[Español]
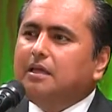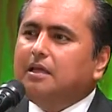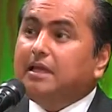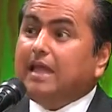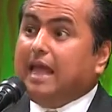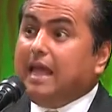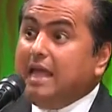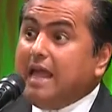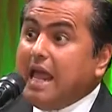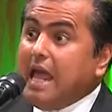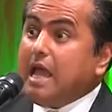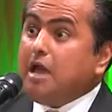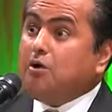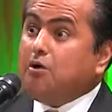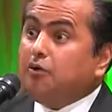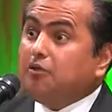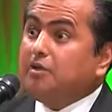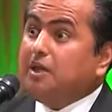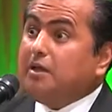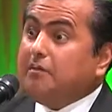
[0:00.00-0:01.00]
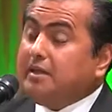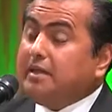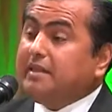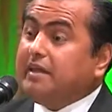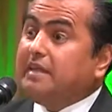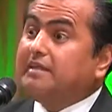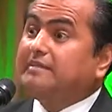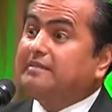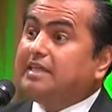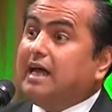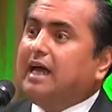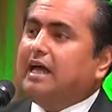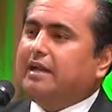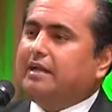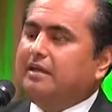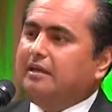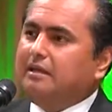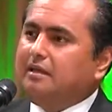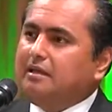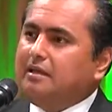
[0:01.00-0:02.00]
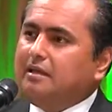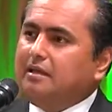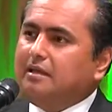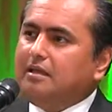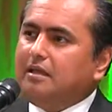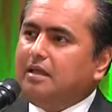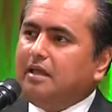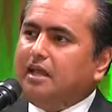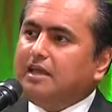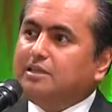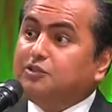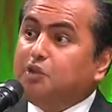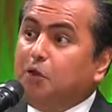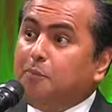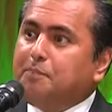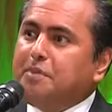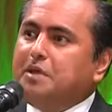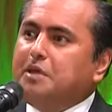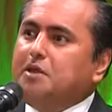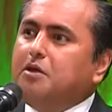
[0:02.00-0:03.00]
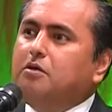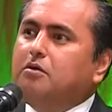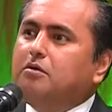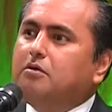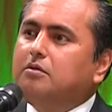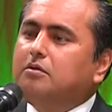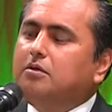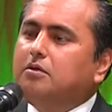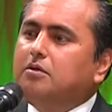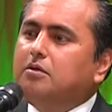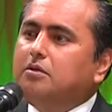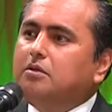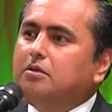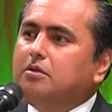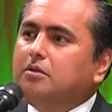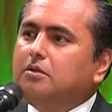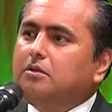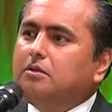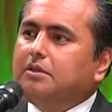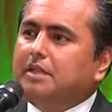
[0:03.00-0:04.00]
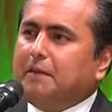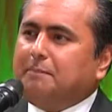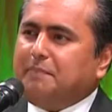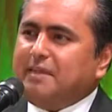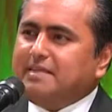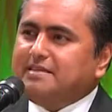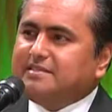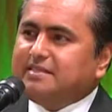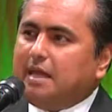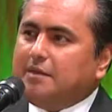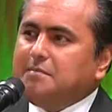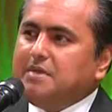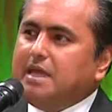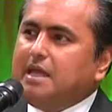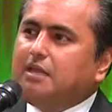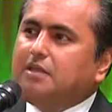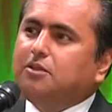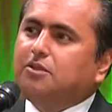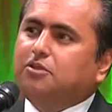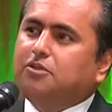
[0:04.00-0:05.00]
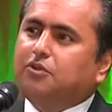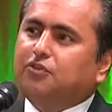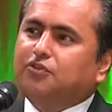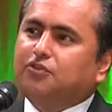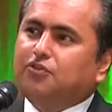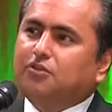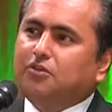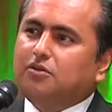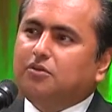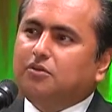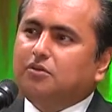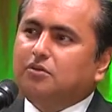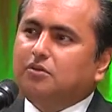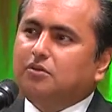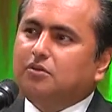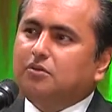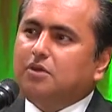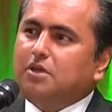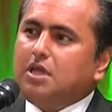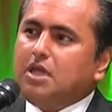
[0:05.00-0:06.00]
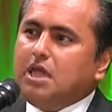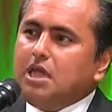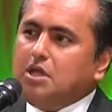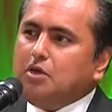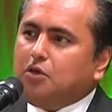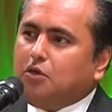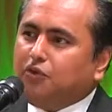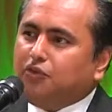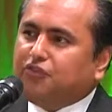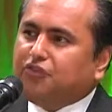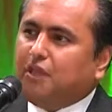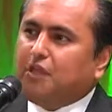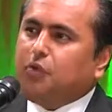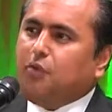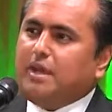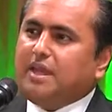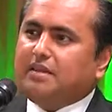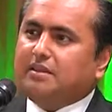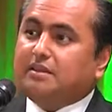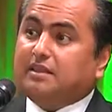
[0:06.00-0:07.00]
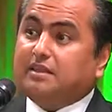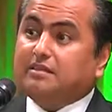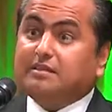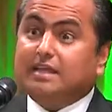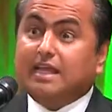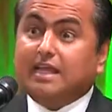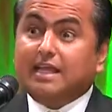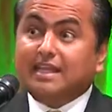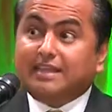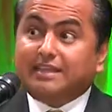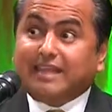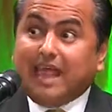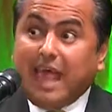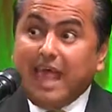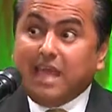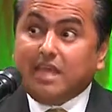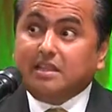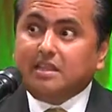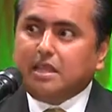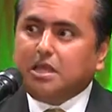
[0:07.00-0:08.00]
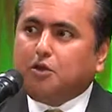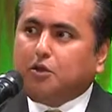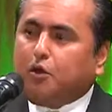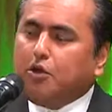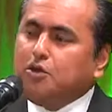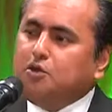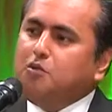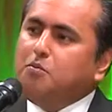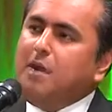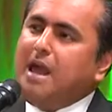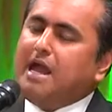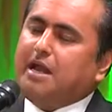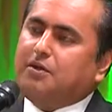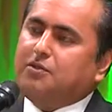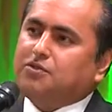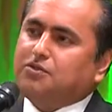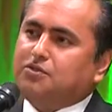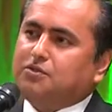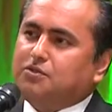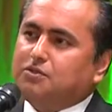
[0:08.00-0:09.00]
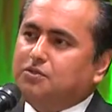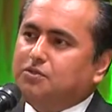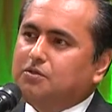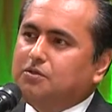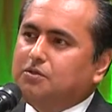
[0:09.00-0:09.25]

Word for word: que lejos debe de estar esa opinión de pensamientos inconsecuentes, técnicos y humanos,